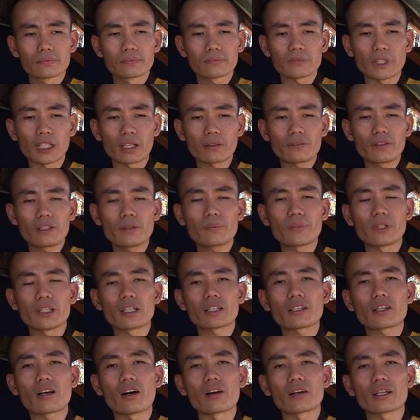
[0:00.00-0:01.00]
thì cái phước mình
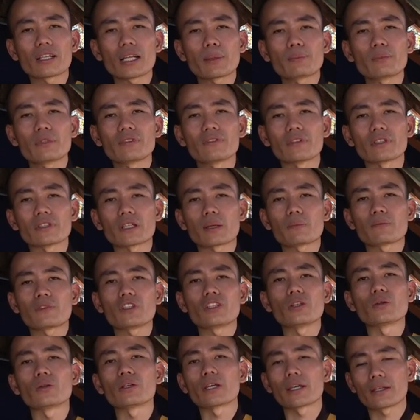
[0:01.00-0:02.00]
nó còn cái 50 phần trăm ví
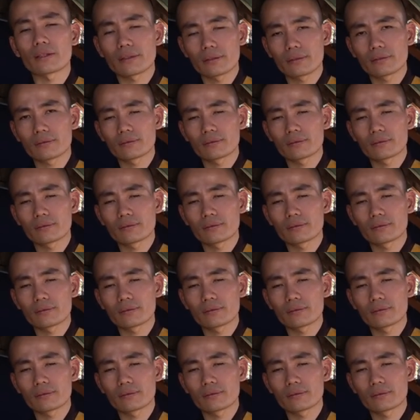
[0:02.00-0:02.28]
dụ vậy